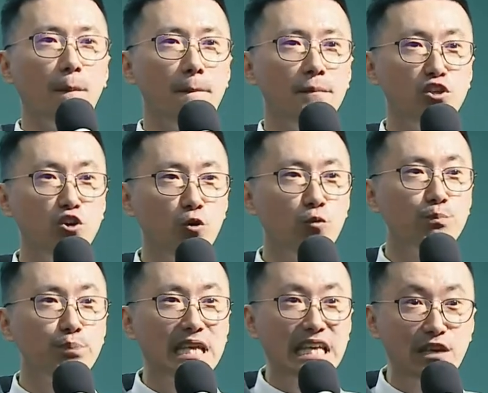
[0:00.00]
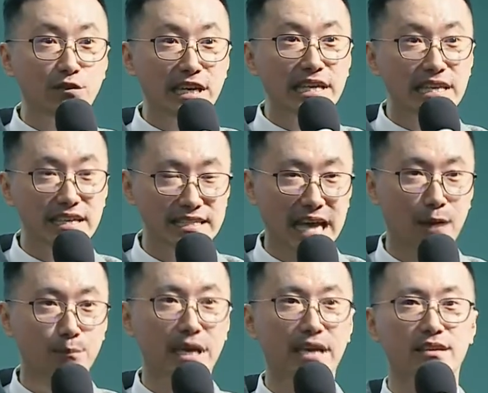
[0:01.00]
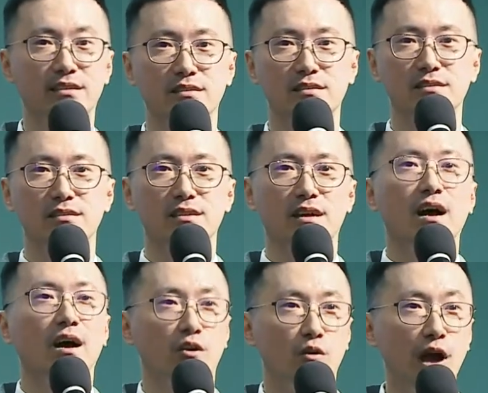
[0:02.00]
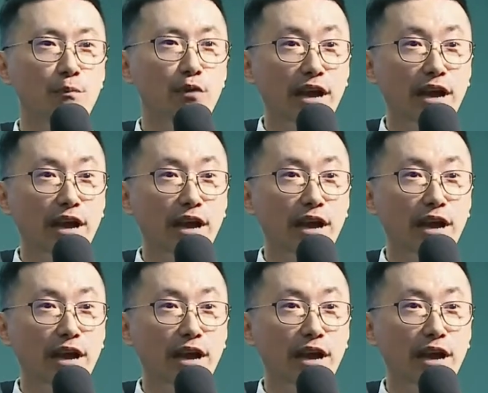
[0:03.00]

有 P V 的产品，会不会